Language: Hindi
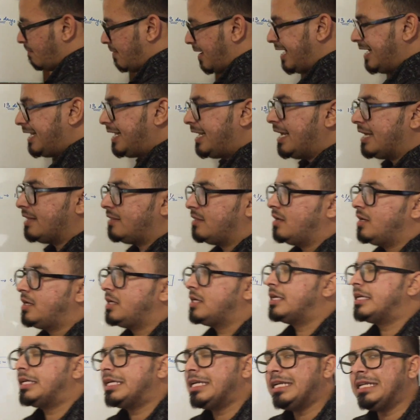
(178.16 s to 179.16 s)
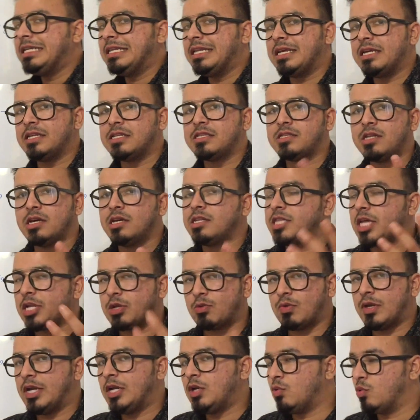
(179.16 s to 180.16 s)
ब्लड के अंदर थर्टीन डेज तक
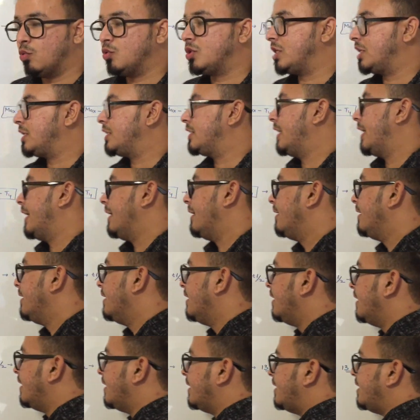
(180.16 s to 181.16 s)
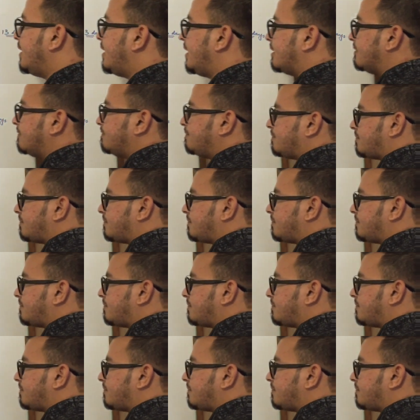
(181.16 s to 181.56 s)
सर्कुलेट हो सकता है ठीक है